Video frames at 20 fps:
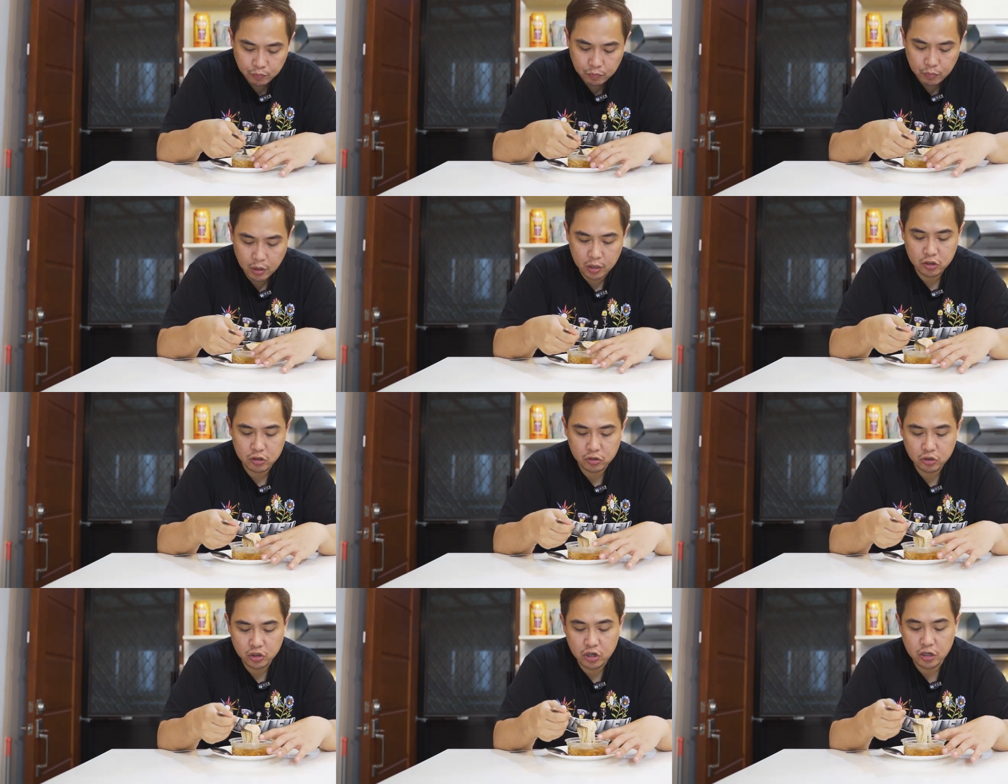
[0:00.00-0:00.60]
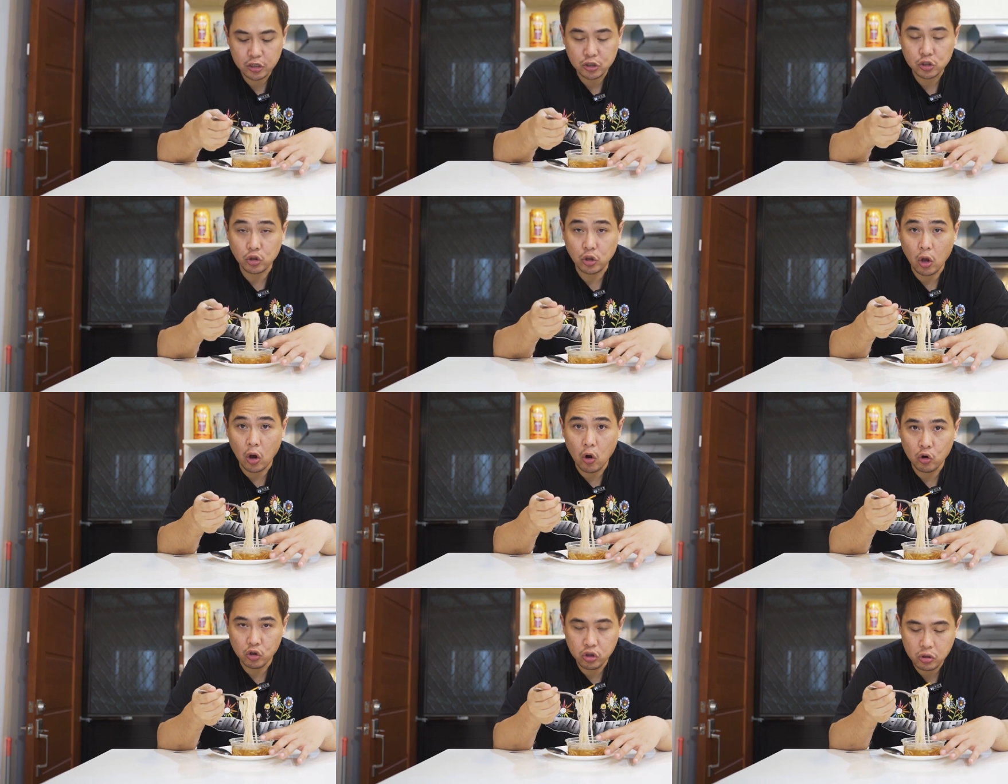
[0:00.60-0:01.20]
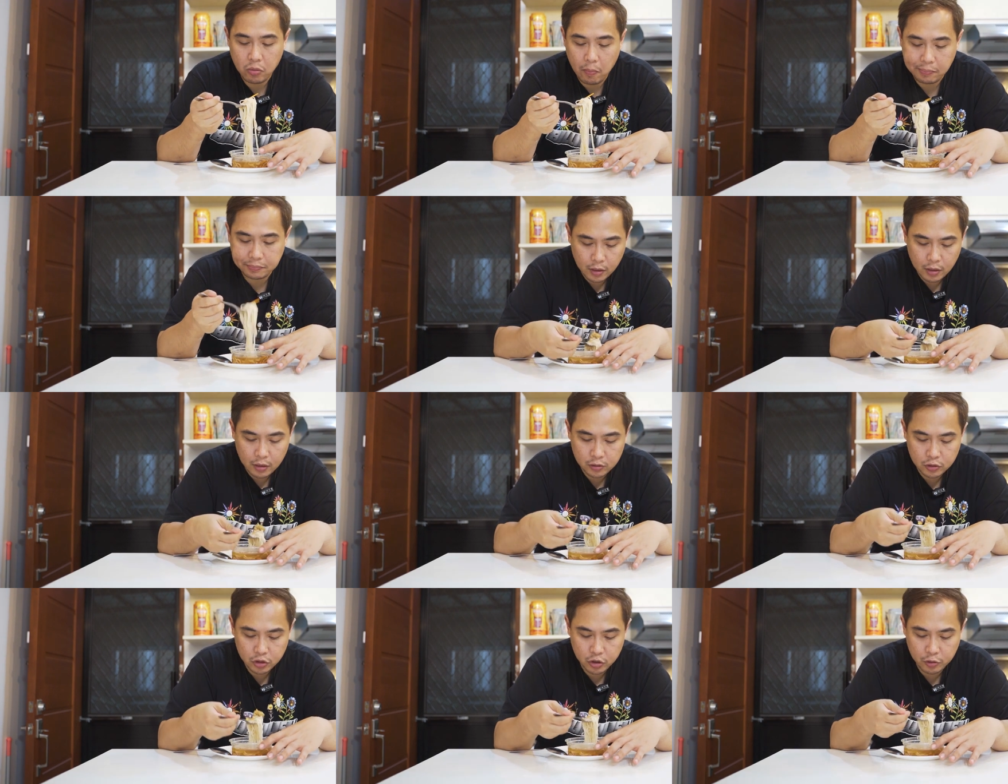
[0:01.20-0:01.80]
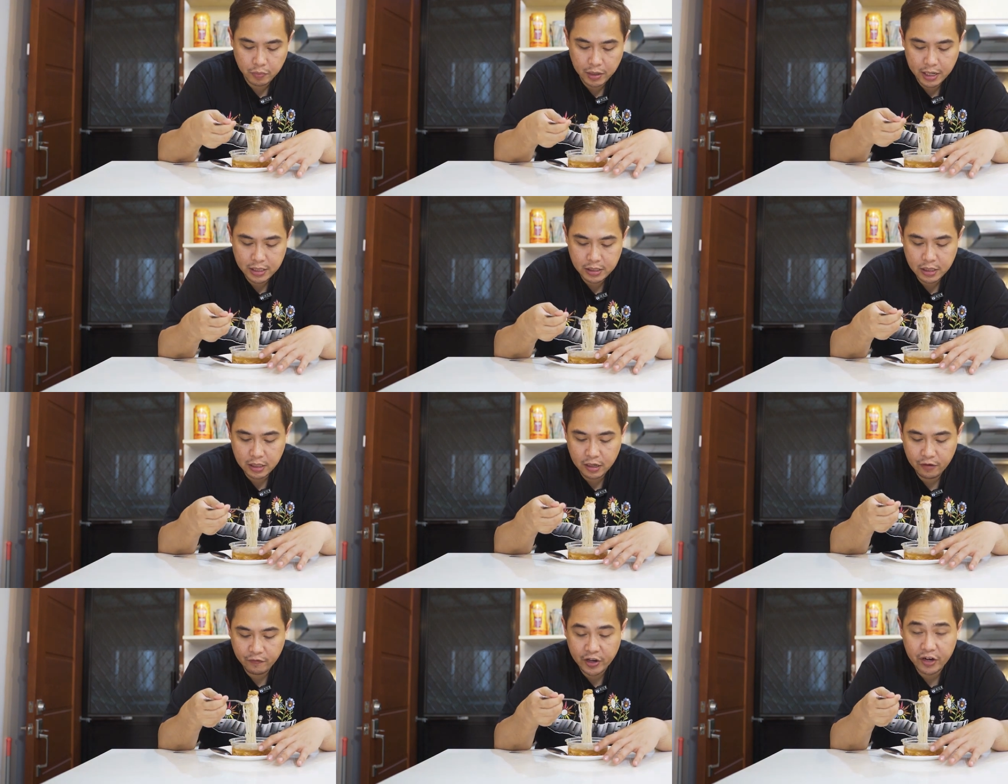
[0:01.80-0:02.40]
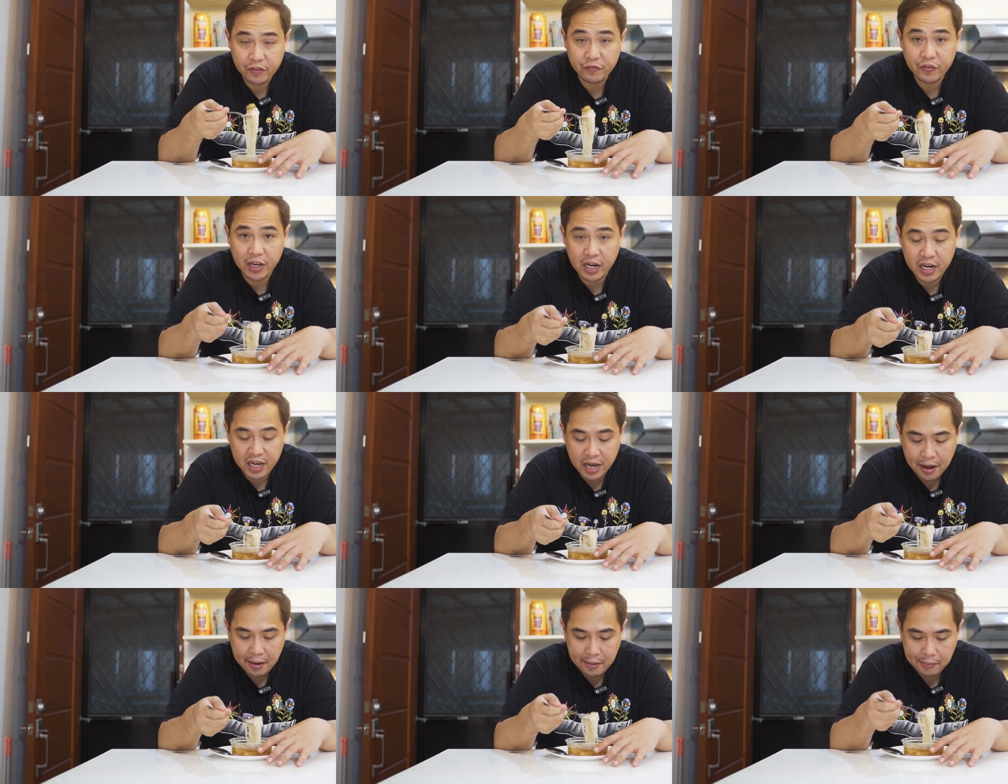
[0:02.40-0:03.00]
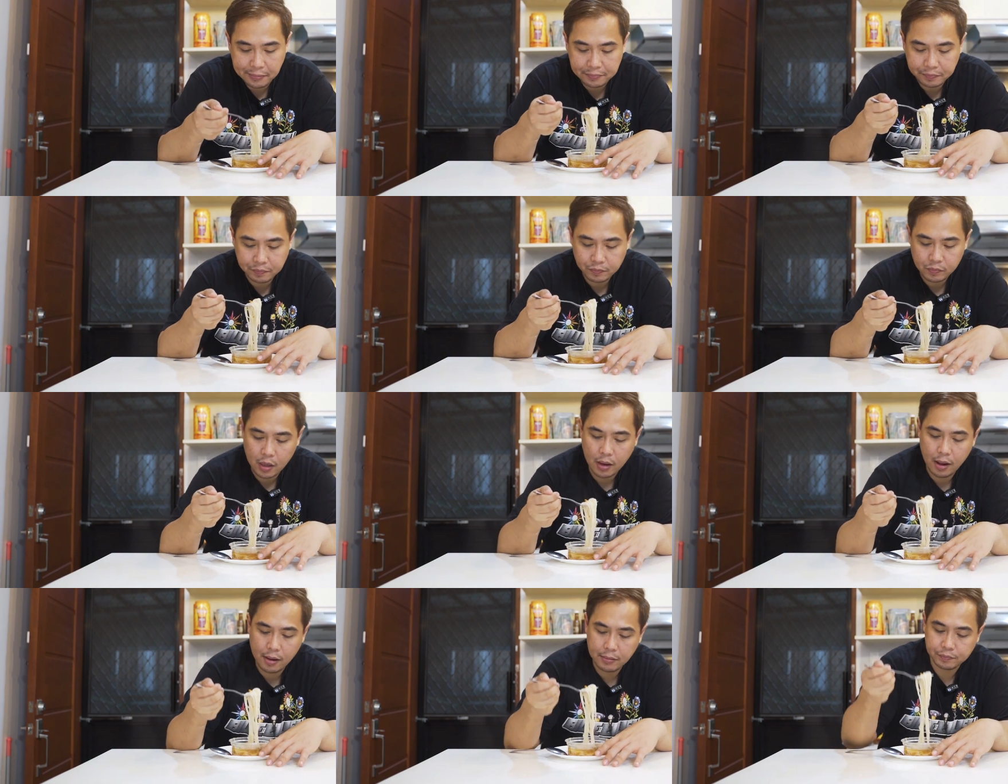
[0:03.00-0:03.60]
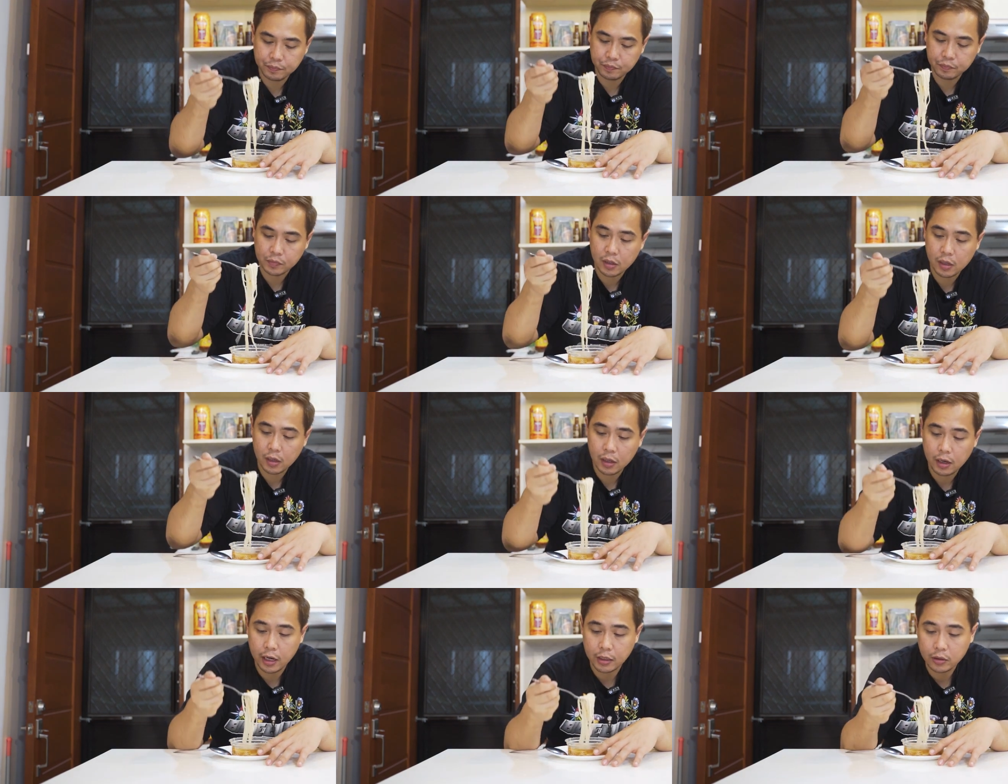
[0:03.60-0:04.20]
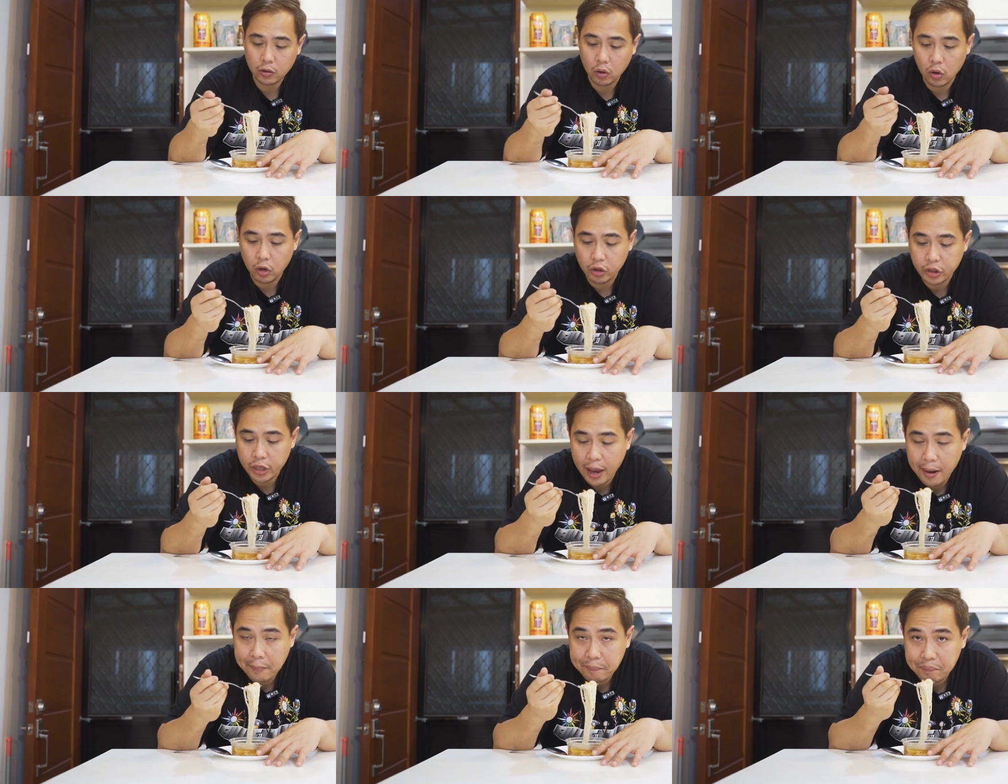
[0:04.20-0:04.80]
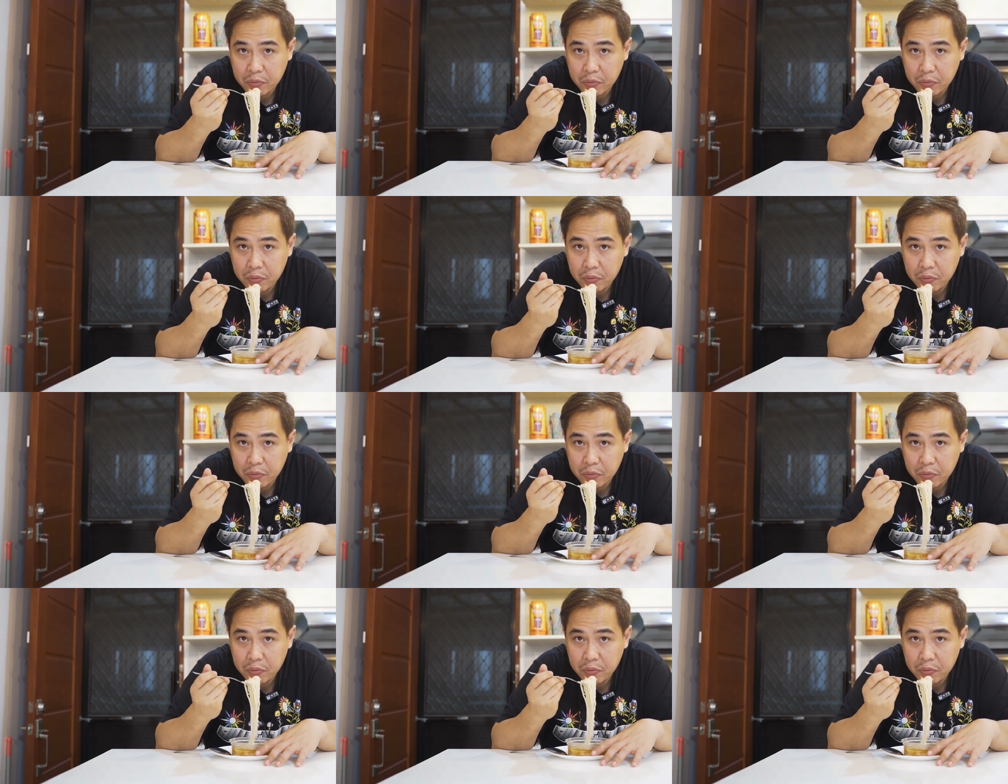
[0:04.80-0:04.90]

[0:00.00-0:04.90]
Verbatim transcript: Para siyang chicken sa tanghon. Surprisingly, very filling ah. Kahit ko konti.